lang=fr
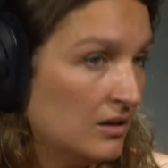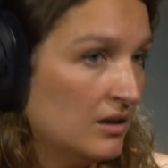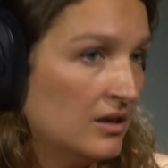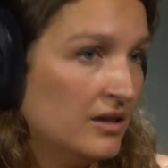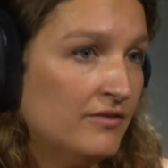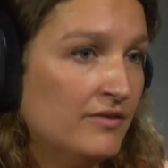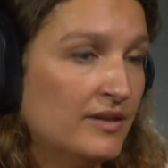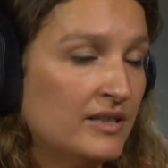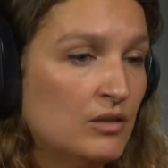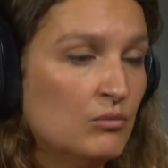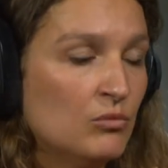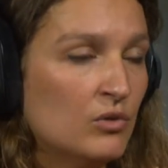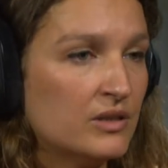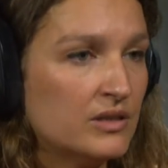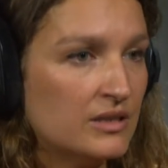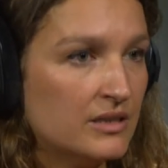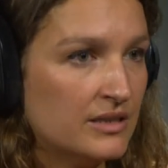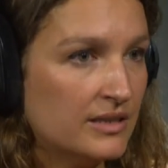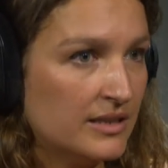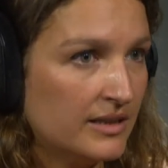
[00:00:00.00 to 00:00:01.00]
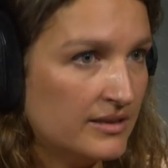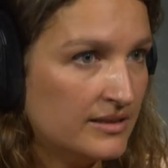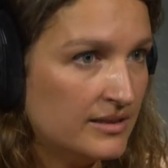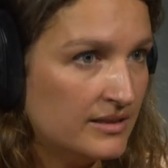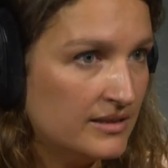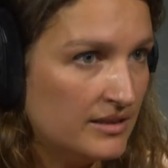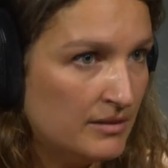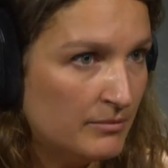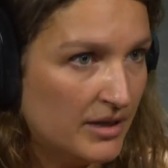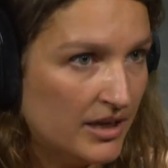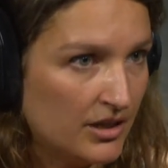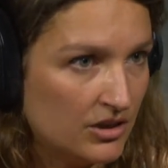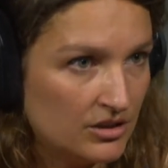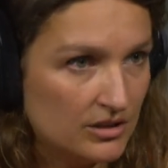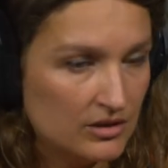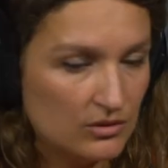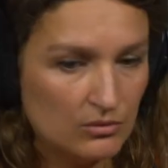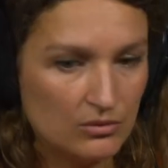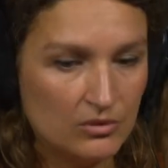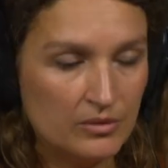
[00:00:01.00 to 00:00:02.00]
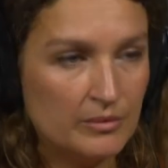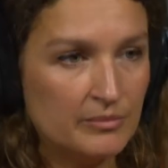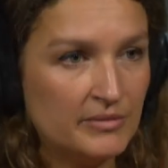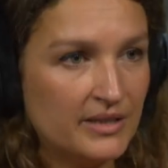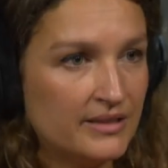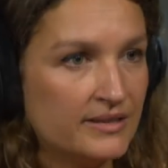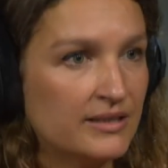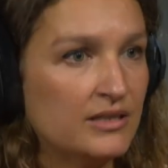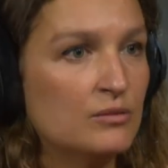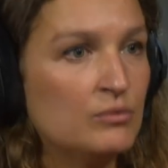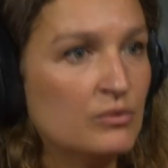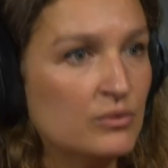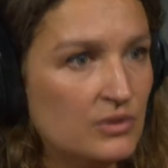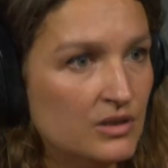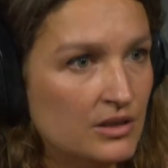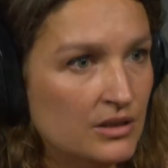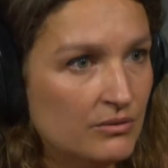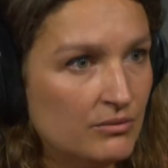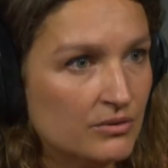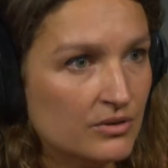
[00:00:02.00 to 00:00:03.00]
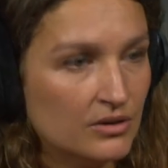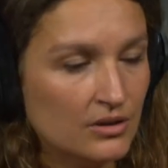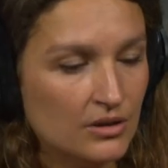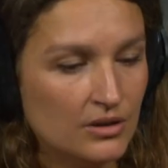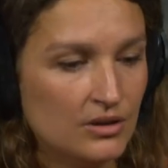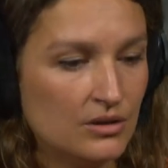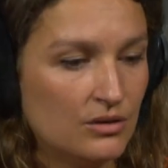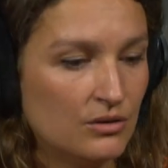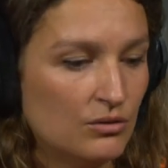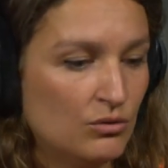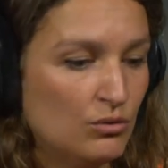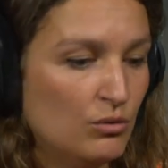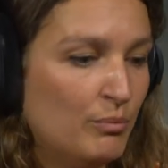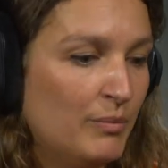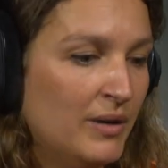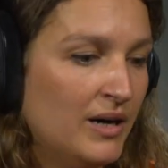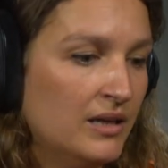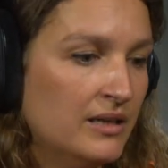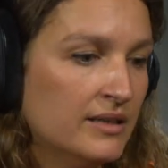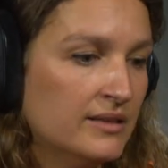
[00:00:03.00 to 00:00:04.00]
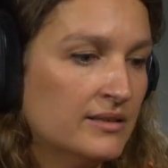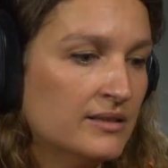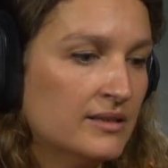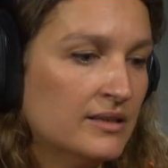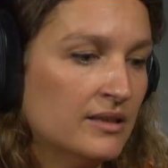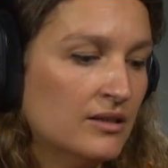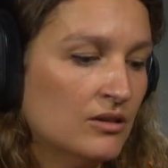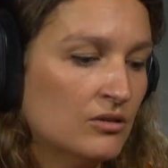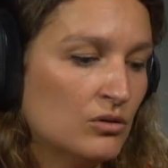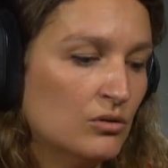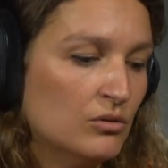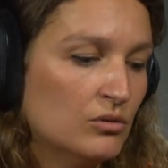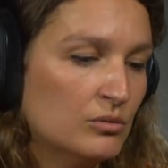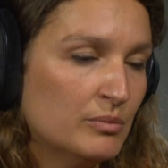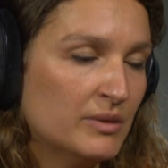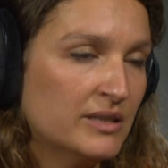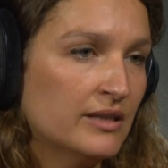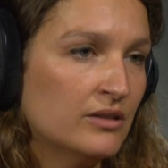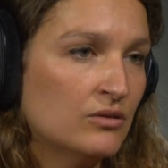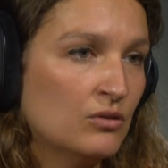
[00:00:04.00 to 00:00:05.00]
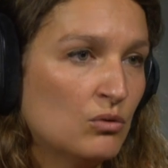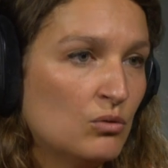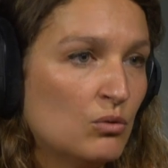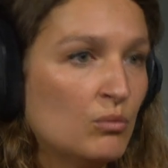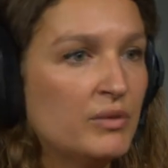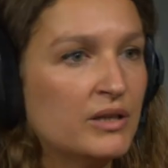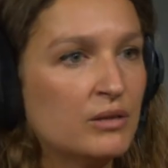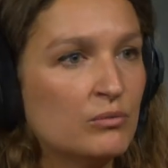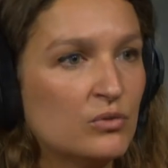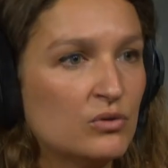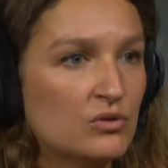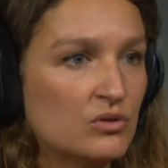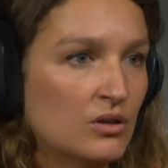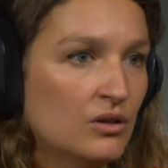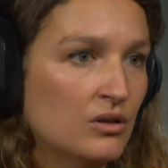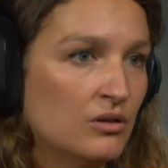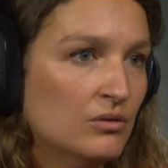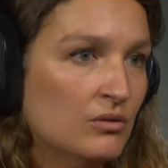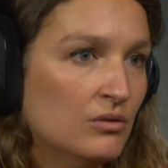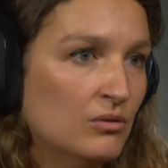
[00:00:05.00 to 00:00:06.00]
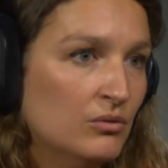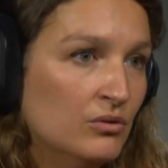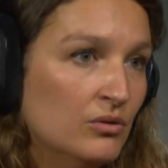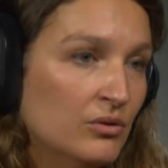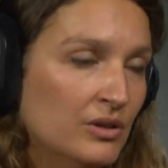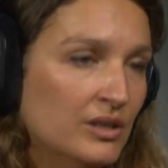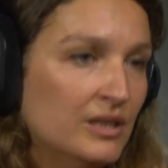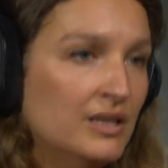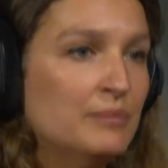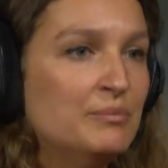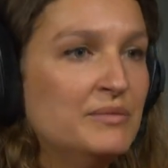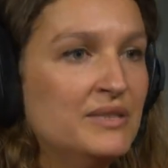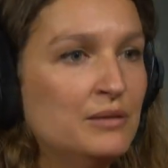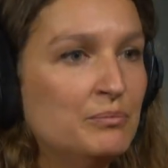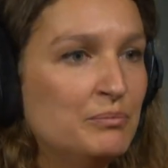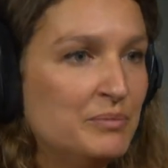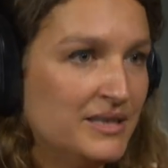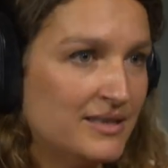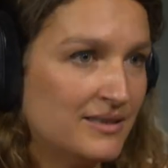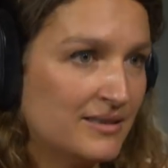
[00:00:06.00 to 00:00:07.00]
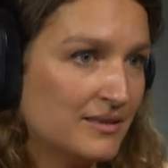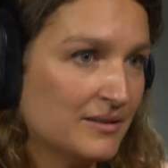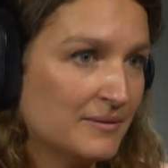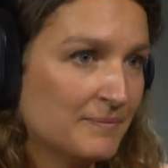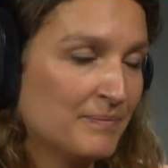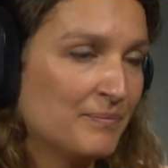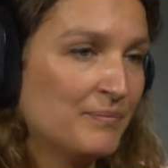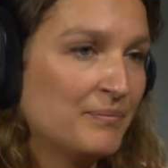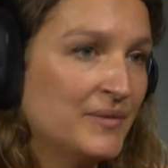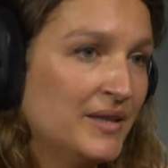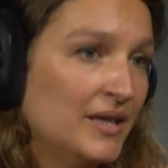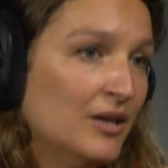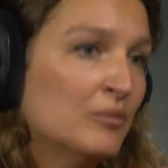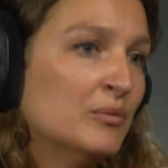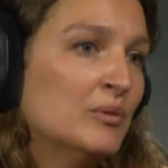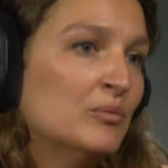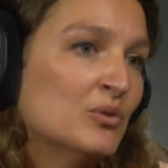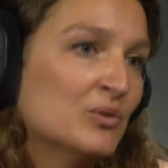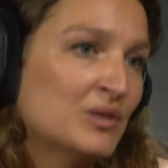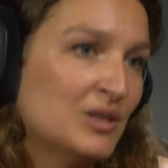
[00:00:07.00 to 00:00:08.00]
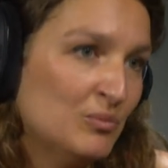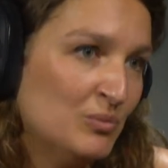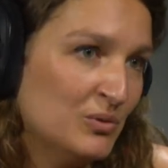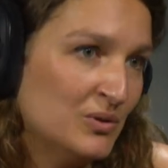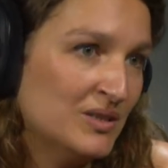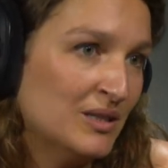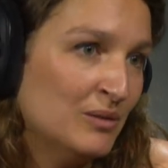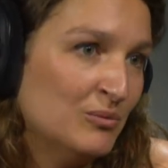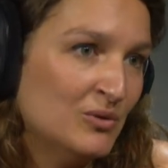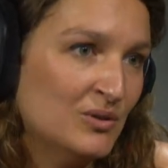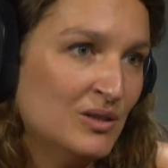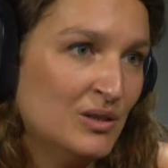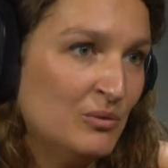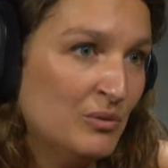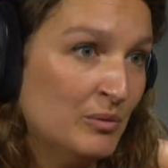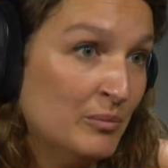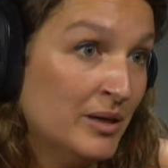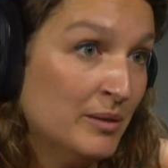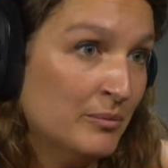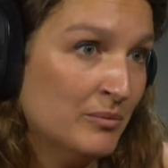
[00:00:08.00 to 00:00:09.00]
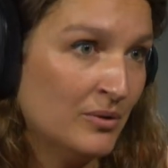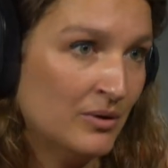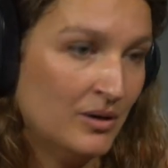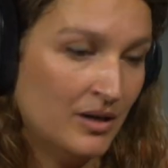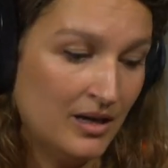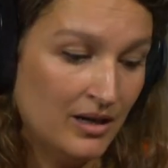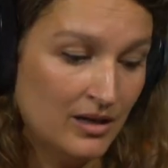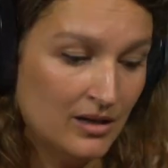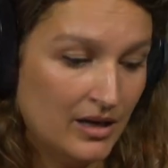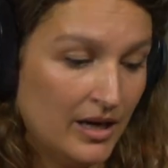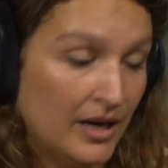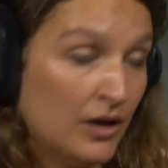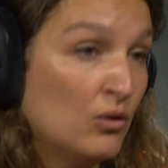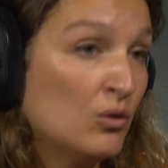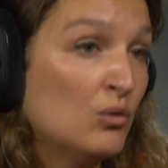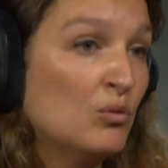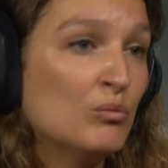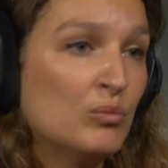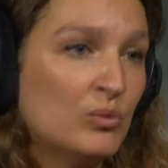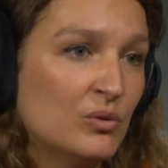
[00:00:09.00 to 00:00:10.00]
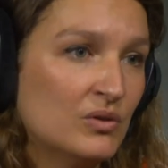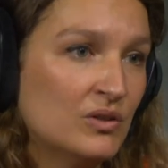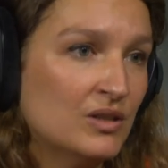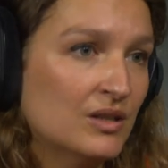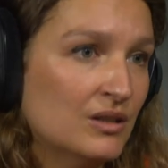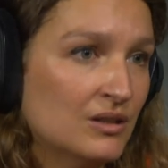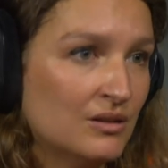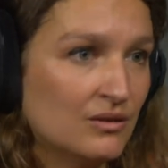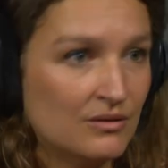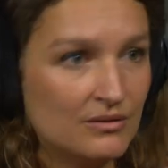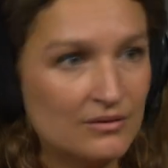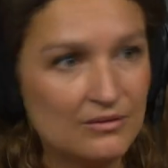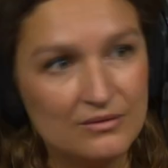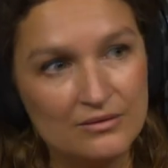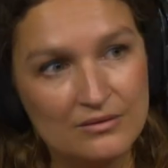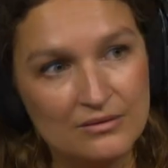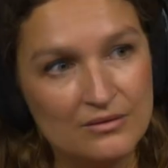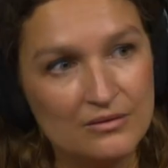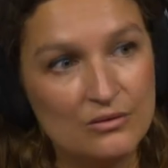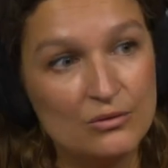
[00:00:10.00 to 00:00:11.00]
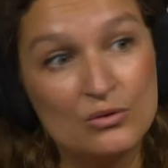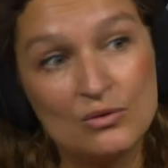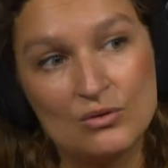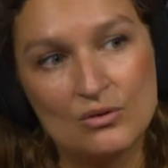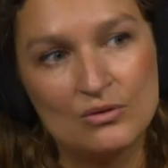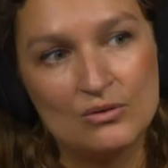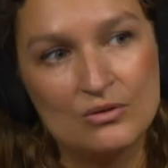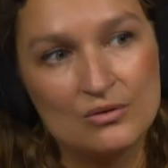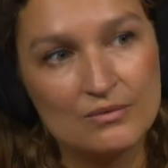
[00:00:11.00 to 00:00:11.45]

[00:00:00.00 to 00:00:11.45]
effectivement à ces, images qui sont quand même très explosives, de pas laisser le spectateur complètement seul, de lui donner des petites pistes et en même temps qu'il puisse s'amuser lui-même à, recomposer. Euh, le sens.